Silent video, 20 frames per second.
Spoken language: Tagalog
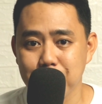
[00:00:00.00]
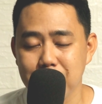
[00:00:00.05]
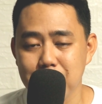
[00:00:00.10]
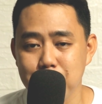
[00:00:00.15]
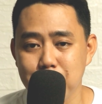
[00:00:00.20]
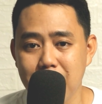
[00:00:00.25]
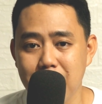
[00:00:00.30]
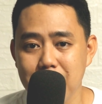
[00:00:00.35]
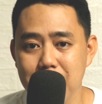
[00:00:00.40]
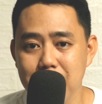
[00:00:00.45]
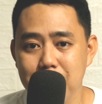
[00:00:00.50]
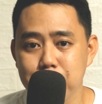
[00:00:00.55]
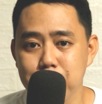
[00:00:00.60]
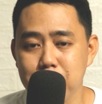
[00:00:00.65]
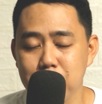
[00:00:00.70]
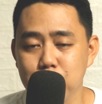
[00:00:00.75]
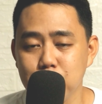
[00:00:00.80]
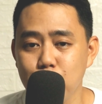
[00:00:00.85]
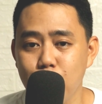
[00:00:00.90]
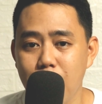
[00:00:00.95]
'di ba?
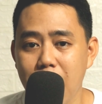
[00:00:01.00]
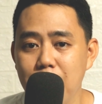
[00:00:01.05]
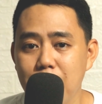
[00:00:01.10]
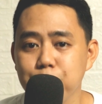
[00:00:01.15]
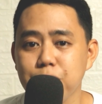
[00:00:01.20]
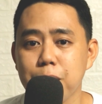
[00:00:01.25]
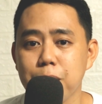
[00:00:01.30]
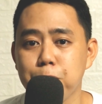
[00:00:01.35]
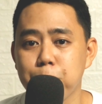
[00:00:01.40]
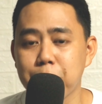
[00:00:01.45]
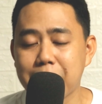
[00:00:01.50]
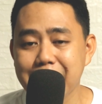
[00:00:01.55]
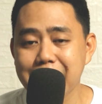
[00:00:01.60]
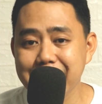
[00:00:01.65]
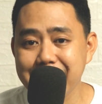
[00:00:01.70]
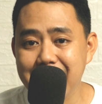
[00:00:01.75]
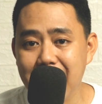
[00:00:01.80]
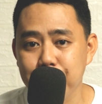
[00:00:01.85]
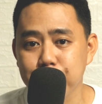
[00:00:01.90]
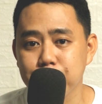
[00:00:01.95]
You have the
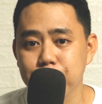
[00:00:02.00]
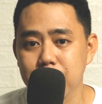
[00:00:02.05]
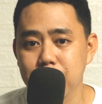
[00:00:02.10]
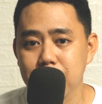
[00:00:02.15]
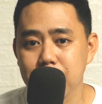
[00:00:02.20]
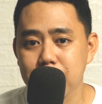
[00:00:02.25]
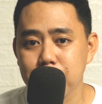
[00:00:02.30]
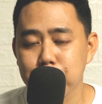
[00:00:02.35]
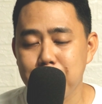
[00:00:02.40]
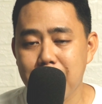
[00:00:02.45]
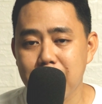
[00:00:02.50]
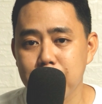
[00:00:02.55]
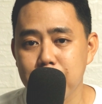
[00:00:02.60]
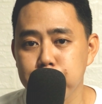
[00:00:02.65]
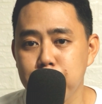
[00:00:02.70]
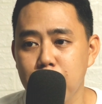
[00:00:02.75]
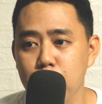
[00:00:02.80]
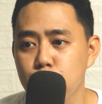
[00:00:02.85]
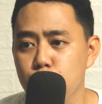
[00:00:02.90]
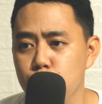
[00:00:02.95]
freedom para
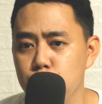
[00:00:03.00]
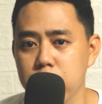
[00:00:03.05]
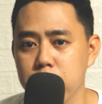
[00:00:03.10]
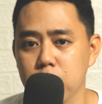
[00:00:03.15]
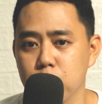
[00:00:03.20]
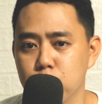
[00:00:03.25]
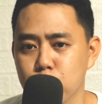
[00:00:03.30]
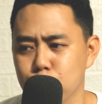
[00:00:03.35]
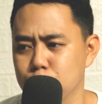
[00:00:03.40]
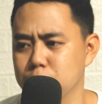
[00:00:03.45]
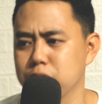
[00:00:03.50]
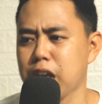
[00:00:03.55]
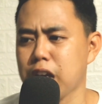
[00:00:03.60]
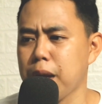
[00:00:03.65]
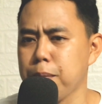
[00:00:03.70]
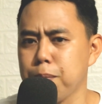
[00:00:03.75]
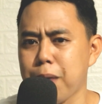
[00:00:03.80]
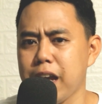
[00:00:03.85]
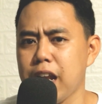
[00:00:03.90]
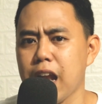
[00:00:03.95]
baguhin kung
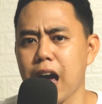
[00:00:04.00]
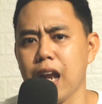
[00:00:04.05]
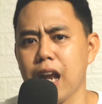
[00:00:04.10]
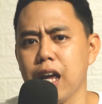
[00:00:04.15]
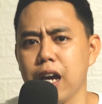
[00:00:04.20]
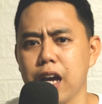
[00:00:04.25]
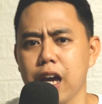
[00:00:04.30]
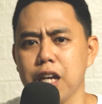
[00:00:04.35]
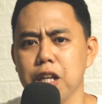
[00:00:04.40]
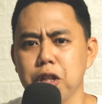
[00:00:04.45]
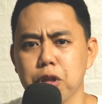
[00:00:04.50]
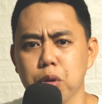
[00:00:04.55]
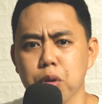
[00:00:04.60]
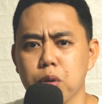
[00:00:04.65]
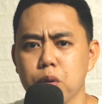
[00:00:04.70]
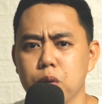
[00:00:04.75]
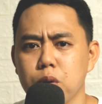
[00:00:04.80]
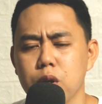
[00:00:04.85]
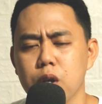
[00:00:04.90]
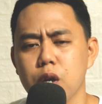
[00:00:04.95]
saan ba ilalagay
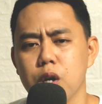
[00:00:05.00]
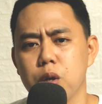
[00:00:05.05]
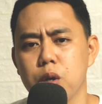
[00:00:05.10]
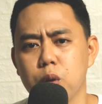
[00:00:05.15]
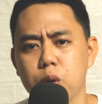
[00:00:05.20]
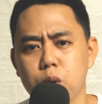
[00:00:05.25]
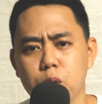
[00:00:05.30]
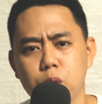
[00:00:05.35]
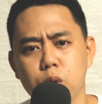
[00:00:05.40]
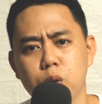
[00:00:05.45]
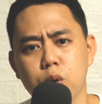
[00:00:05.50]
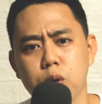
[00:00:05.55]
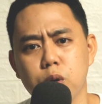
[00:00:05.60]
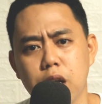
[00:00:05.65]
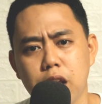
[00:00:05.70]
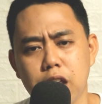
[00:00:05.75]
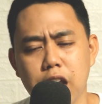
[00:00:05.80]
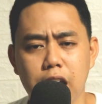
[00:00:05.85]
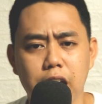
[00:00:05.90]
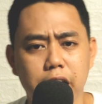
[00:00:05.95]
ito o
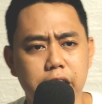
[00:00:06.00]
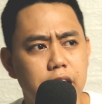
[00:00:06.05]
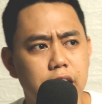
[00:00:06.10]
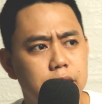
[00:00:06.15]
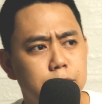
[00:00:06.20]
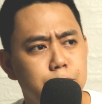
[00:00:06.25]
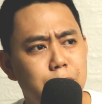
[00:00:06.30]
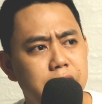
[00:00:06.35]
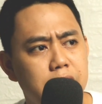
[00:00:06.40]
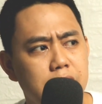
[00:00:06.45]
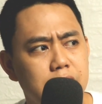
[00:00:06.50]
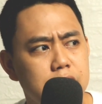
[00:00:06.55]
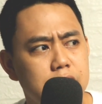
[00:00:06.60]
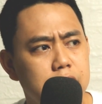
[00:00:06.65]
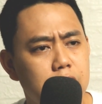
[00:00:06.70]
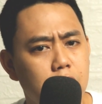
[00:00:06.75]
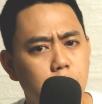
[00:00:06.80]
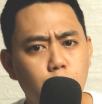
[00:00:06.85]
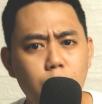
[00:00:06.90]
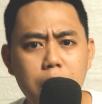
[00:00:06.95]
lalagyan ba
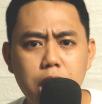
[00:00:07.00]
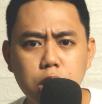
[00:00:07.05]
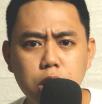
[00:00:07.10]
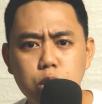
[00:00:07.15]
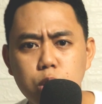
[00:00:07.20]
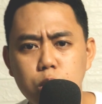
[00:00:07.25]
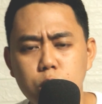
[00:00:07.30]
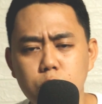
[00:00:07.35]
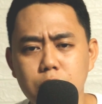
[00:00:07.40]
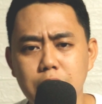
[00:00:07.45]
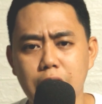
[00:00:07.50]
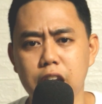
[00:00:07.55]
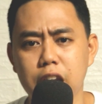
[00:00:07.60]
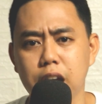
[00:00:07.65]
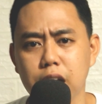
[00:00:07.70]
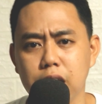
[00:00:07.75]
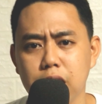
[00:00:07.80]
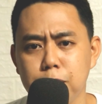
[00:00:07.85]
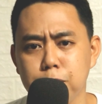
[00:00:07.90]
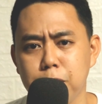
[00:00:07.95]
natin ng kwarto,
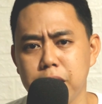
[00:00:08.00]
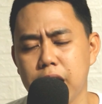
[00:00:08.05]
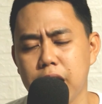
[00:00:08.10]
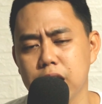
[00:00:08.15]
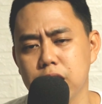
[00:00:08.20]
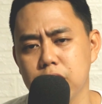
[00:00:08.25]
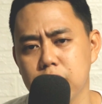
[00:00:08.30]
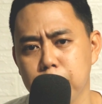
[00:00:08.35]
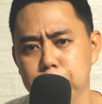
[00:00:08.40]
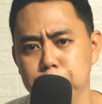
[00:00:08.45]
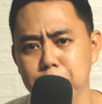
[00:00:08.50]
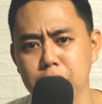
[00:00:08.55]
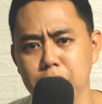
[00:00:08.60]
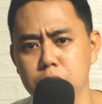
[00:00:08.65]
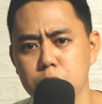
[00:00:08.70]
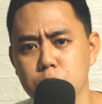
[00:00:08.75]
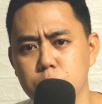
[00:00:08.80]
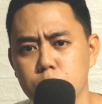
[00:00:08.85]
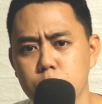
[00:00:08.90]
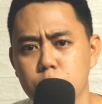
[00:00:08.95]
lalagyan ba natin ng
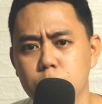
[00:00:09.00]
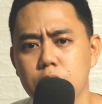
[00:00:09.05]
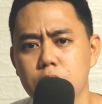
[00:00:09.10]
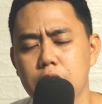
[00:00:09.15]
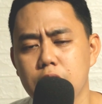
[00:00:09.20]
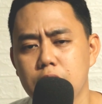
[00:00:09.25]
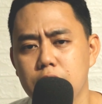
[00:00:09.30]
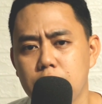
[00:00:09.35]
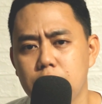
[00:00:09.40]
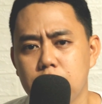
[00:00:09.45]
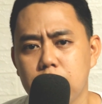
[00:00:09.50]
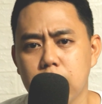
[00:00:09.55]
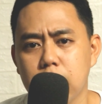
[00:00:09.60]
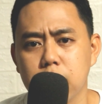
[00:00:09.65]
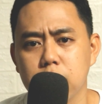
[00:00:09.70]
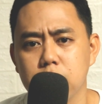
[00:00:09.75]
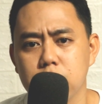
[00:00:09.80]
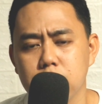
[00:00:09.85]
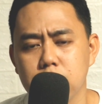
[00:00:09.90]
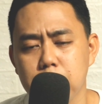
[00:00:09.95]
pinto,
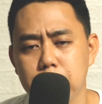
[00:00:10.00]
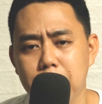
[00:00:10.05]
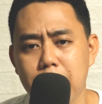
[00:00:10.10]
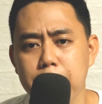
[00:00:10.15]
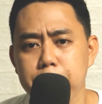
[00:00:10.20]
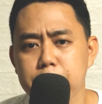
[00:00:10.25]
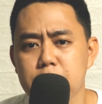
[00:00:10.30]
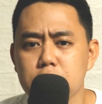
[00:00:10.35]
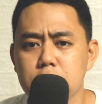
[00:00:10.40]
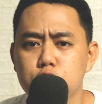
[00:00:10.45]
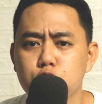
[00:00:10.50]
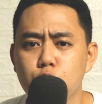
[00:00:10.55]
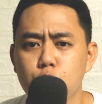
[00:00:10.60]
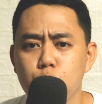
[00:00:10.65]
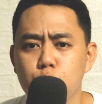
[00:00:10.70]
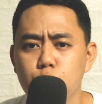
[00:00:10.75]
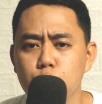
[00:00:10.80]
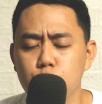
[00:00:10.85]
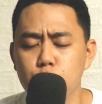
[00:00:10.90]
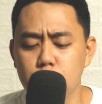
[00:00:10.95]
uh, 'di ba?
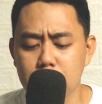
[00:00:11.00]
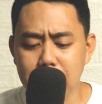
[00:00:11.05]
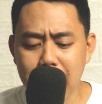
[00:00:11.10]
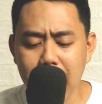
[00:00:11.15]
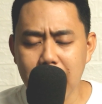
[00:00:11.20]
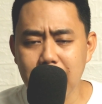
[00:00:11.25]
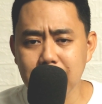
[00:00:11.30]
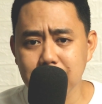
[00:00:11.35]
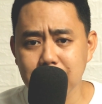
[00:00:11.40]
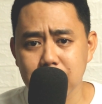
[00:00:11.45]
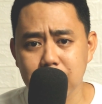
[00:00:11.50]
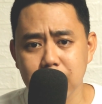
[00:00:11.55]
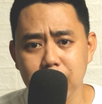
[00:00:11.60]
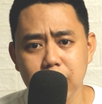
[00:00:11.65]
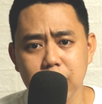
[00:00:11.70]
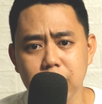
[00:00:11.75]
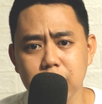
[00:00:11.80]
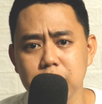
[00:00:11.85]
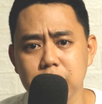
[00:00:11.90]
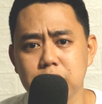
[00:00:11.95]
So lahat
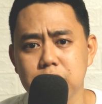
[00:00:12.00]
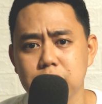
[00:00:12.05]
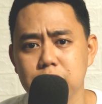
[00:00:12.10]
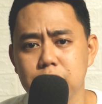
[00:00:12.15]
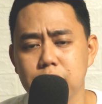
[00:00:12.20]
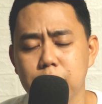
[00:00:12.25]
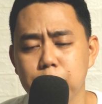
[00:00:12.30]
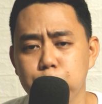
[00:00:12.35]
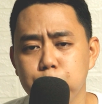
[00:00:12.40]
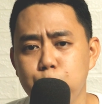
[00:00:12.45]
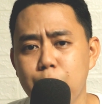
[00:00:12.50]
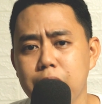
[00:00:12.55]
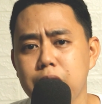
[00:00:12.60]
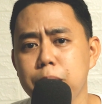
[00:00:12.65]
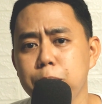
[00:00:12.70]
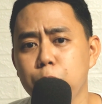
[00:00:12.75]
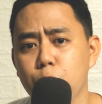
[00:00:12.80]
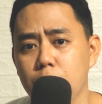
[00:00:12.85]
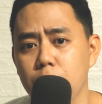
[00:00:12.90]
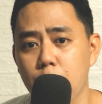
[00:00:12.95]
is
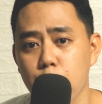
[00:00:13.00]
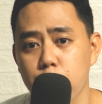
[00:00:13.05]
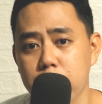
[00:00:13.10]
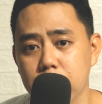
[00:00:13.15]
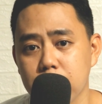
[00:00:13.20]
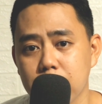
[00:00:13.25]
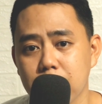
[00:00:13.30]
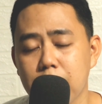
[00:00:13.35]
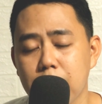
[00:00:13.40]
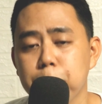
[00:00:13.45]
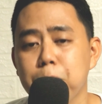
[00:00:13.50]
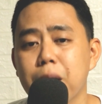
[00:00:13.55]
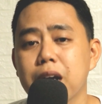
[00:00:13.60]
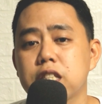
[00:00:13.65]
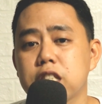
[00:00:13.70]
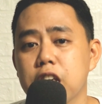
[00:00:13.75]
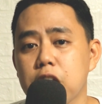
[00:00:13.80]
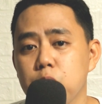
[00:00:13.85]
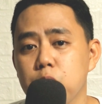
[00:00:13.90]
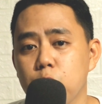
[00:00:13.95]
pwede mong gawin kapag
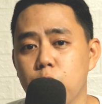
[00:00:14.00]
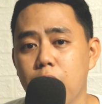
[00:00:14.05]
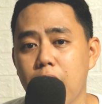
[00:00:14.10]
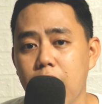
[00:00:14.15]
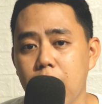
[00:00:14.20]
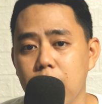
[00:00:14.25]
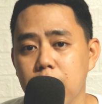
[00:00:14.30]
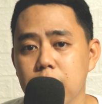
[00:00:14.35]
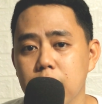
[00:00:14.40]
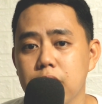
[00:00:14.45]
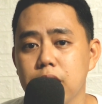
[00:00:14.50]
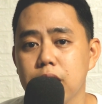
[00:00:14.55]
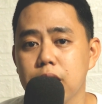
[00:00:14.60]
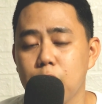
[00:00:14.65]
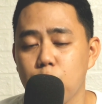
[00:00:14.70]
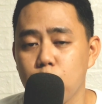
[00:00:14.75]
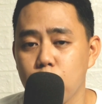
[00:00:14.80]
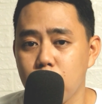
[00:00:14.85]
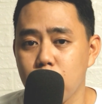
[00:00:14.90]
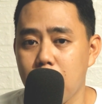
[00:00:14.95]
sa'yo ang
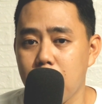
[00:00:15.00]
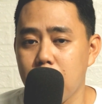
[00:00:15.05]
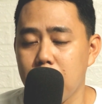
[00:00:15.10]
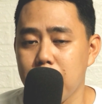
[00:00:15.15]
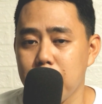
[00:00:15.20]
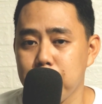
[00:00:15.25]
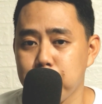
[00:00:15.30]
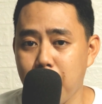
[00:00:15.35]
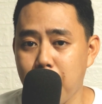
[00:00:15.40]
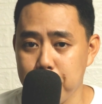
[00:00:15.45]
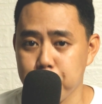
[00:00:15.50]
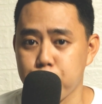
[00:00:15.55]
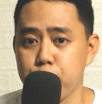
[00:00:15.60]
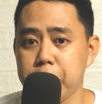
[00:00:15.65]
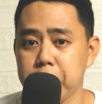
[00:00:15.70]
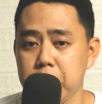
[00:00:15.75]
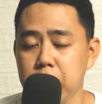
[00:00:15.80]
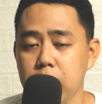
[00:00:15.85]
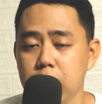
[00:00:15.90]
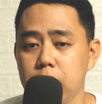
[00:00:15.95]
uh,
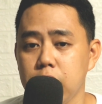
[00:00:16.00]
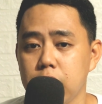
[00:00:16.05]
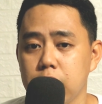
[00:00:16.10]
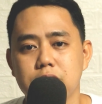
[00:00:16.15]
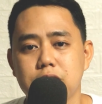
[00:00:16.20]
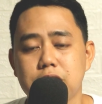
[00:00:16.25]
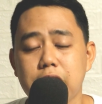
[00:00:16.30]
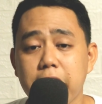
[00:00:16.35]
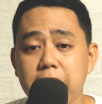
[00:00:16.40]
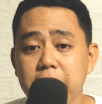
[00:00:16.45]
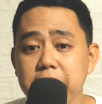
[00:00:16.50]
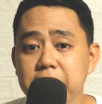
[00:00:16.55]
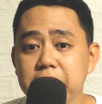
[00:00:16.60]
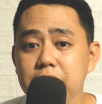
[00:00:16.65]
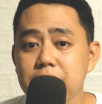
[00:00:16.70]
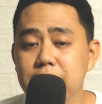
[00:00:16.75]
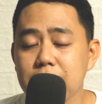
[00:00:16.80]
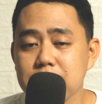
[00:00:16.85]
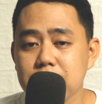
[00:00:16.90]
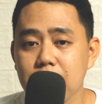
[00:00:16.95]
property. Sa
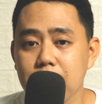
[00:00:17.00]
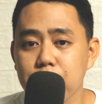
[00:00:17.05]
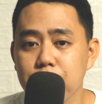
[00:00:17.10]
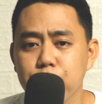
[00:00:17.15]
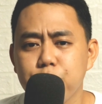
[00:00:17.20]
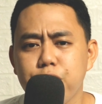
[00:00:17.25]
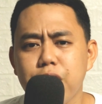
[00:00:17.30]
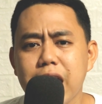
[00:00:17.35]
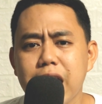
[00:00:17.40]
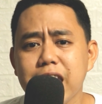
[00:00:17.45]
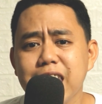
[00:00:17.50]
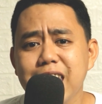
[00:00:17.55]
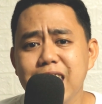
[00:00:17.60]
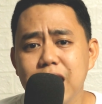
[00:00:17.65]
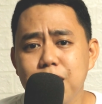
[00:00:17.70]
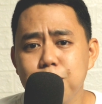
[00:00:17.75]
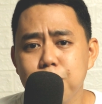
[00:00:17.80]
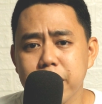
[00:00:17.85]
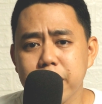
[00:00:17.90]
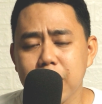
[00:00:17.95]
renting kasi, very
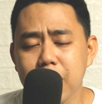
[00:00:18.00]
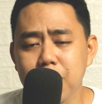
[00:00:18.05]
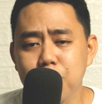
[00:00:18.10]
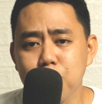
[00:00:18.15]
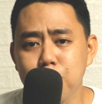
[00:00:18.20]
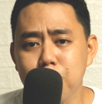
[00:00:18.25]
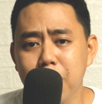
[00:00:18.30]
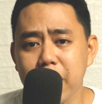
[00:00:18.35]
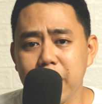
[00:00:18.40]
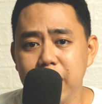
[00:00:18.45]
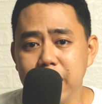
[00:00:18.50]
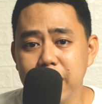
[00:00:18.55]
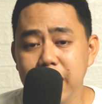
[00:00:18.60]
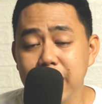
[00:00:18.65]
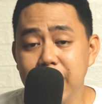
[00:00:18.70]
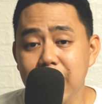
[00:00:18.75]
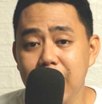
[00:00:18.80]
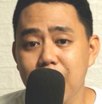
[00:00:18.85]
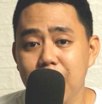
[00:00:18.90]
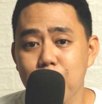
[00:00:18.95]
limited yung
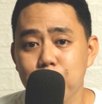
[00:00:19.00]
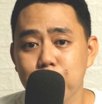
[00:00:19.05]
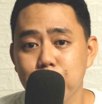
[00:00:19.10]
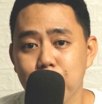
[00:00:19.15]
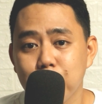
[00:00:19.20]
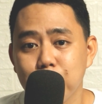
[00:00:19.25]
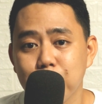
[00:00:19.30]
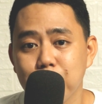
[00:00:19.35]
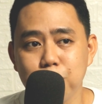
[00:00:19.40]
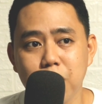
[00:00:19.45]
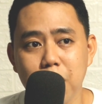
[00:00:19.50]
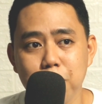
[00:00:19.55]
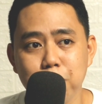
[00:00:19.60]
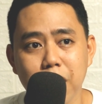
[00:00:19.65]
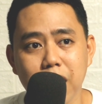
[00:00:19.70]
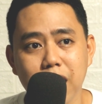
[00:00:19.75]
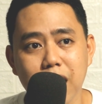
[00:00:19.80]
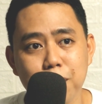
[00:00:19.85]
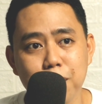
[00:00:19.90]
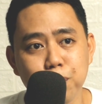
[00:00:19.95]
magiging galaw mo.
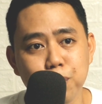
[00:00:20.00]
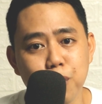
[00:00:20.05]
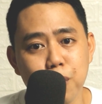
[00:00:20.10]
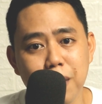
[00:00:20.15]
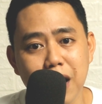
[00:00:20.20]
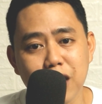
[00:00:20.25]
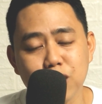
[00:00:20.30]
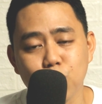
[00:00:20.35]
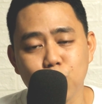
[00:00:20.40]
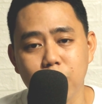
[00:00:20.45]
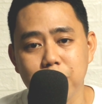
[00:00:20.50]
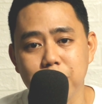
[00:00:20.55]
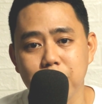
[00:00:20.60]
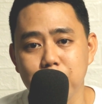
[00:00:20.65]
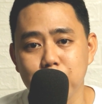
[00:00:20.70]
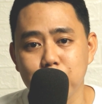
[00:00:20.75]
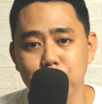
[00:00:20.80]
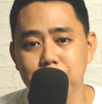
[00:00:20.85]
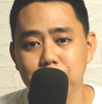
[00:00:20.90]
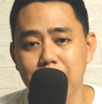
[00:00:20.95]
Kapag ka pumasok ka
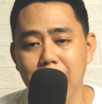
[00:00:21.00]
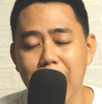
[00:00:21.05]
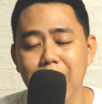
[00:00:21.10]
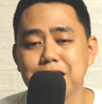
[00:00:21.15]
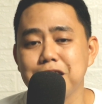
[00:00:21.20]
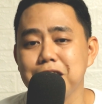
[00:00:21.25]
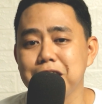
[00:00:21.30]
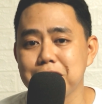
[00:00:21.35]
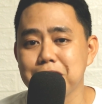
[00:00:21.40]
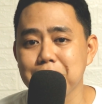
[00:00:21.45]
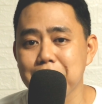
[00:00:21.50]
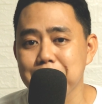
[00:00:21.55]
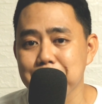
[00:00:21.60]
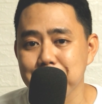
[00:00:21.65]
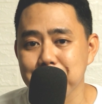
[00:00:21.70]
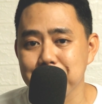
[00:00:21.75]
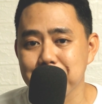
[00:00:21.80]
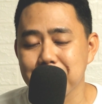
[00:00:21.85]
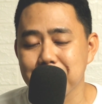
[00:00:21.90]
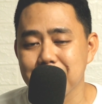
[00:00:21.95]
na doon, as is na
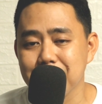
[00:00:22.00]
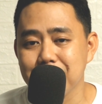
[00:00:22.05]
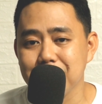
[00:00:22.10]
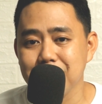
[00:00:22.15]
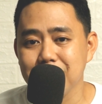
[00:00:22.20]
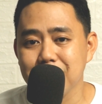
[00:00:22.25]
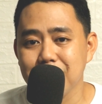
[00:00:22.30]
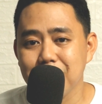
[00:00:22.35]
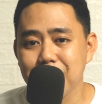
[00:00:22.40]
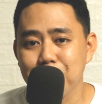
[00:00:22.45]
yun. No?